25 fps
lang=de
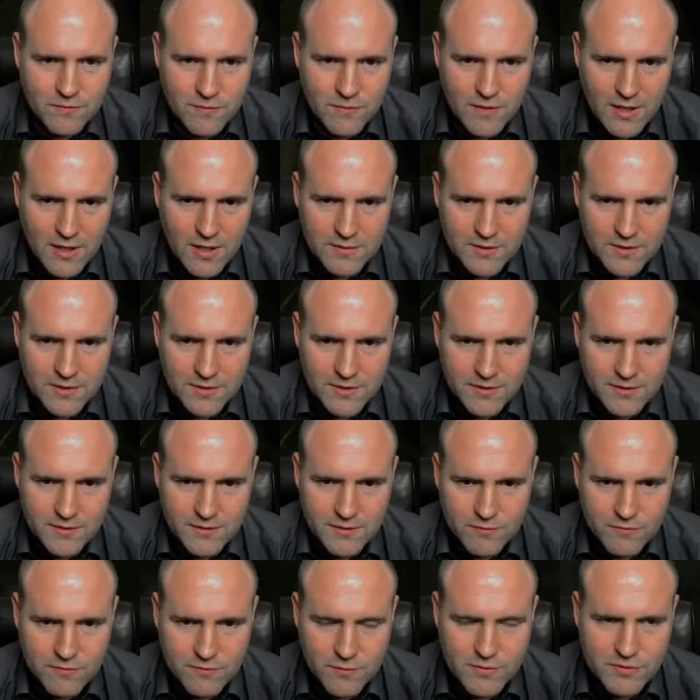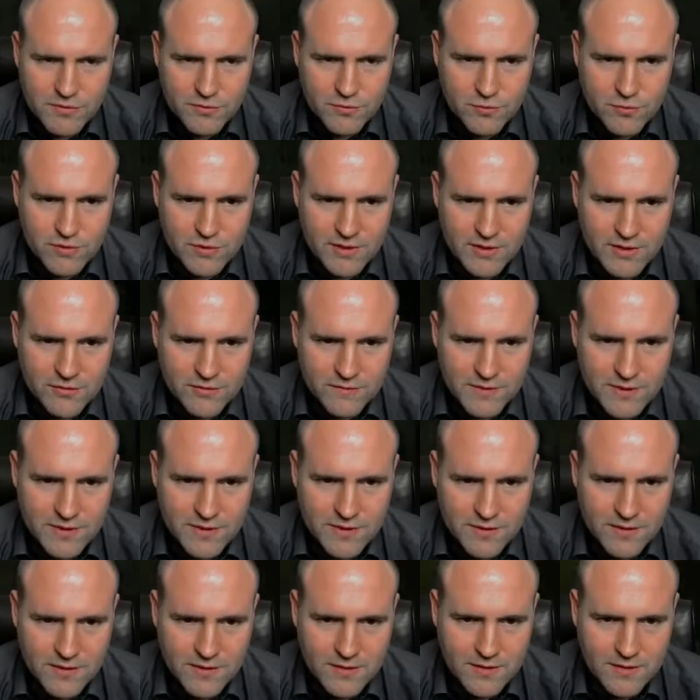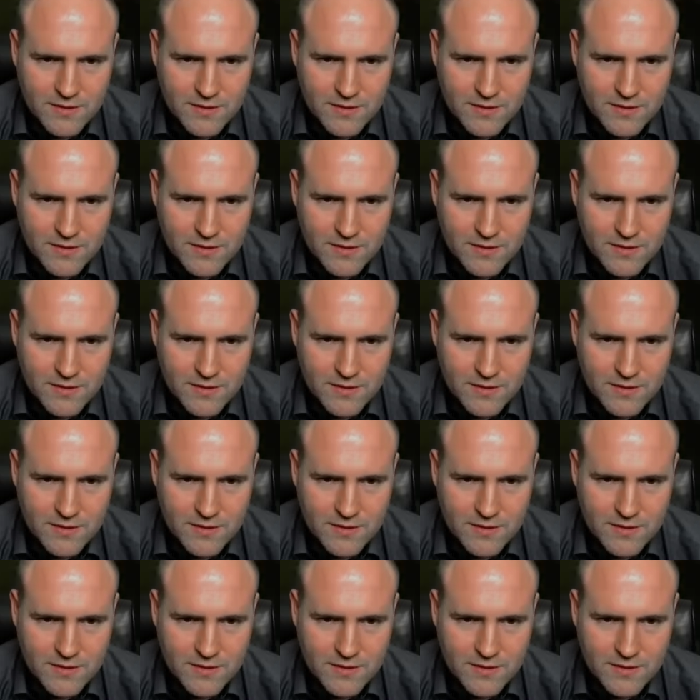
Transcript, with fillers: Habe ich. Wo bist du denn schon wieder?